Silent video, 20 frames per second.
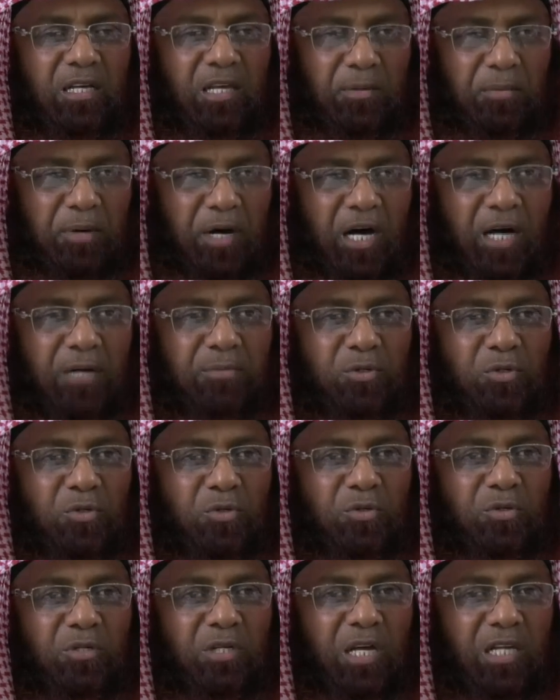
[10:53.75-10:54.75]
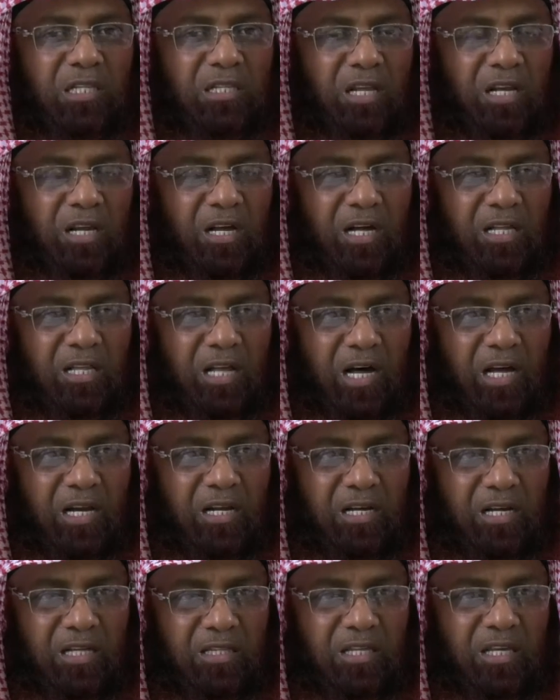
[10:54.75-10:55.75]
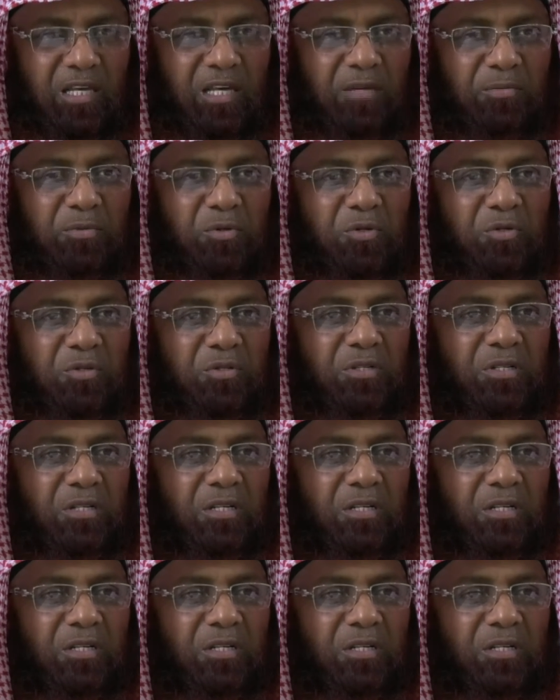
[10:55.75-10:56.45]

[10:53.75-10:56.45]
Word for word: इमाम हूँ न तनख्वाहदार ख़तीब हूँ